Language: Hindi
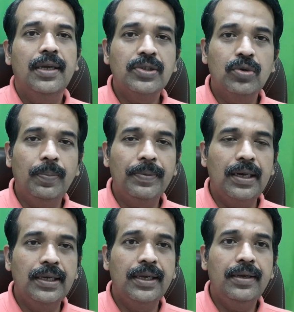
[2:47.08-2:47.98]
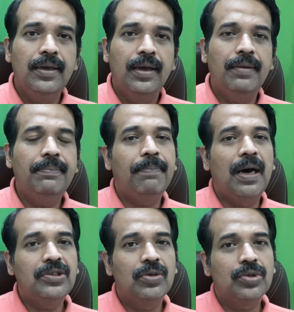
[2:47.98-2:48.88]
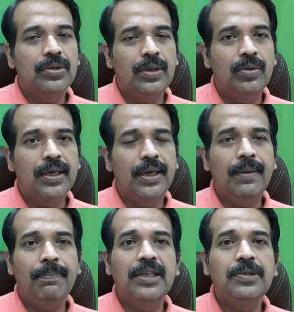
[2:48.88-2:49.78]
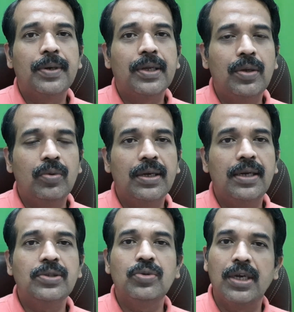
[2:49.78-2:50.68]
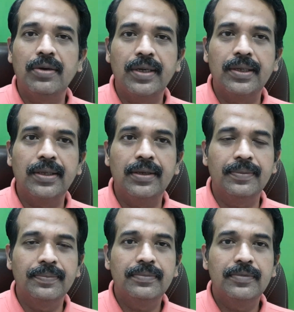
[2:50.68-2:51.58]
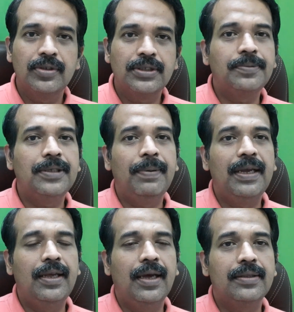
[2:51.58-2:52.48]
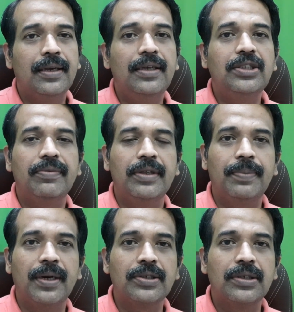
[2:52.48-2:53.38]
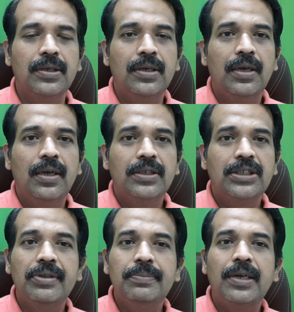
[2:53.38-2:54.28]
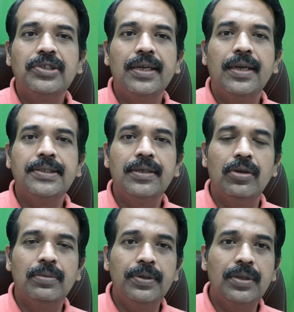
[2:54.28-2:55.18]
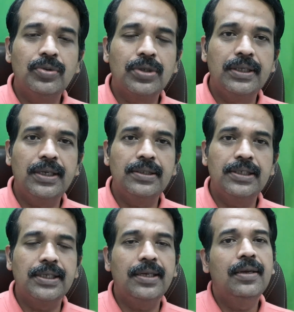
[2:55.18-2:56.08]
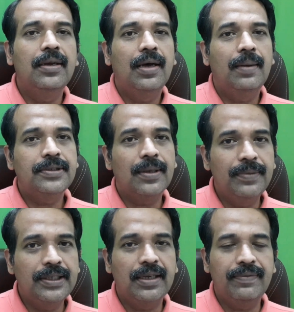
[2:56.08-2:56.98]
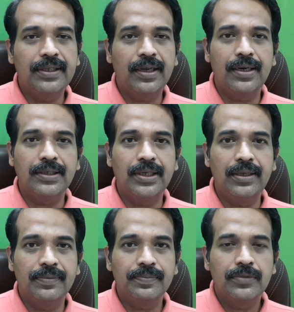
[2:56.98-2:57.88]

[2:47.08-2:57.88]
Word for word: इस ग्रुप के लिए हम पांच औषधियों का या पांच प्रक्रियाओं का सुझाव करते हैं सबसे पहले आता है चवनप्राश चवनप्राश एक ऐसी अद्भुत औषधि है जिसे हम सबने सेवन करना चाहिए